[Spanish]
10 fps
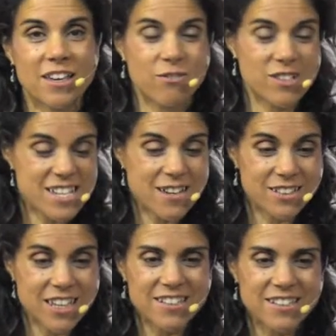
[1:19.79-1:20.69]
aunque
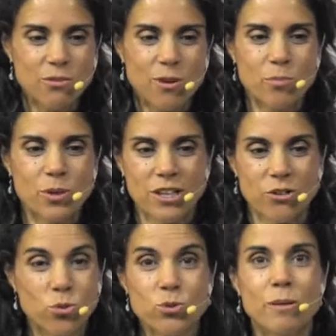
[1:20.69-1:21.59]
sean ya antiguas, pues que
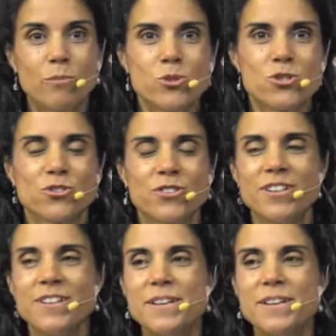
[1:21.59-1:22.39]
nos gustan mucho. ¿no?